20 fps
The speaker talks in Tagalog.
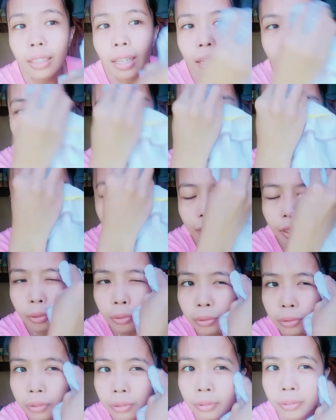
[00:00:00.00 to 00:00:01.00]
talaga
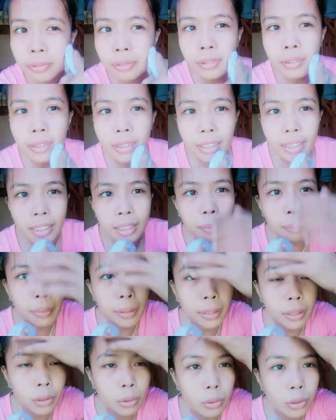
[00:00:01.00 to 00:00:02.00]
yung isa pa
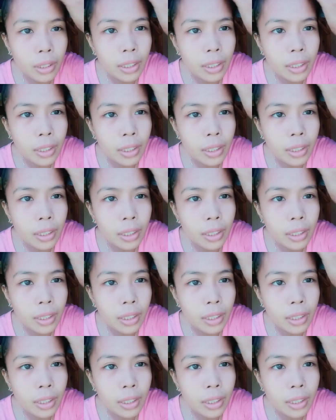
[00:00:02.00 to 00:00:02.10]
to sa